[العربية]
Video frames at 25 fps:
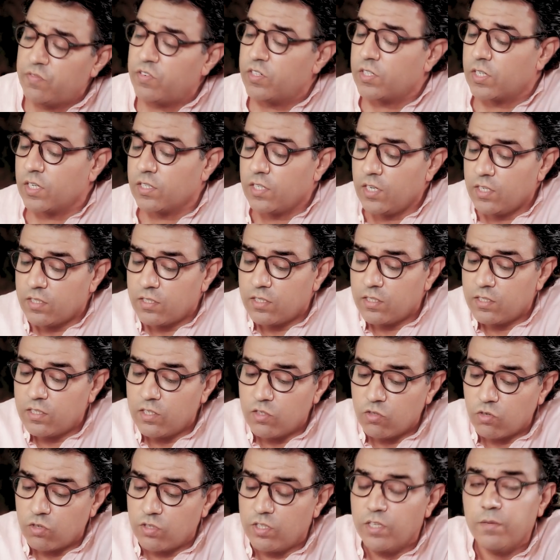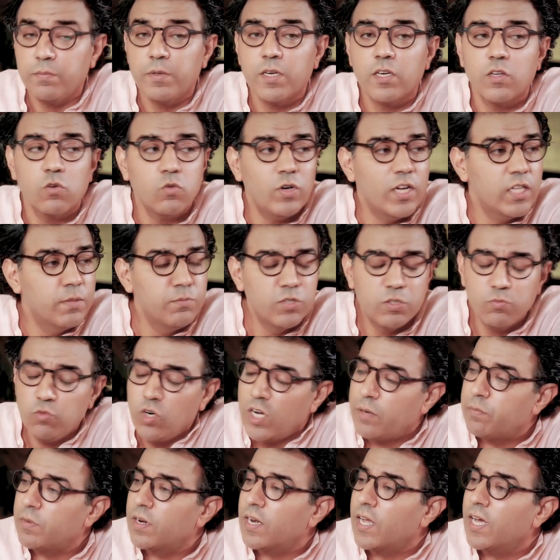كيفاش كتحس السي نور الدين بكر واحد
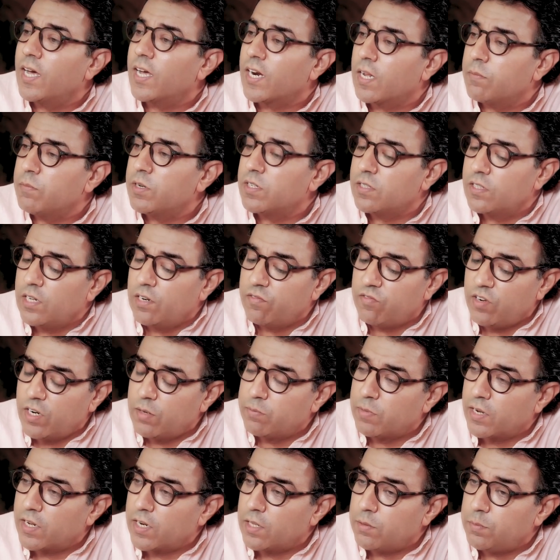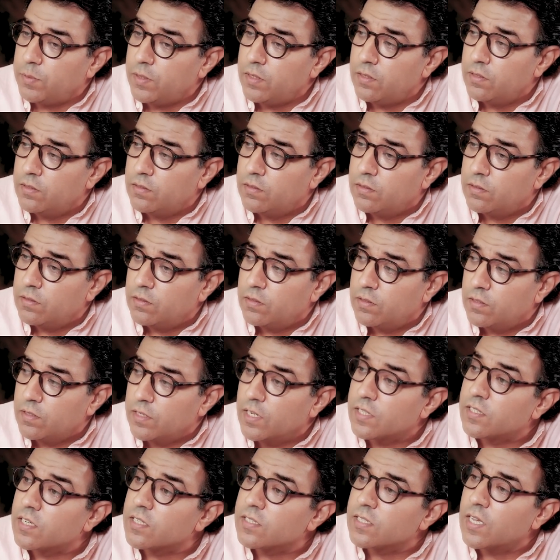مجموعه من الاهرامات ديال الفن المغربي
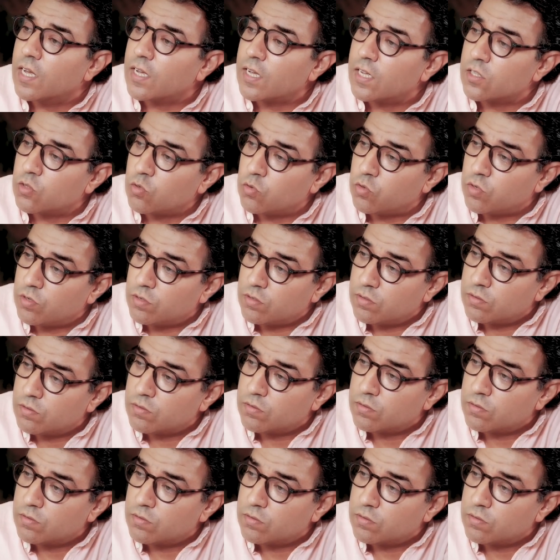يتساقطون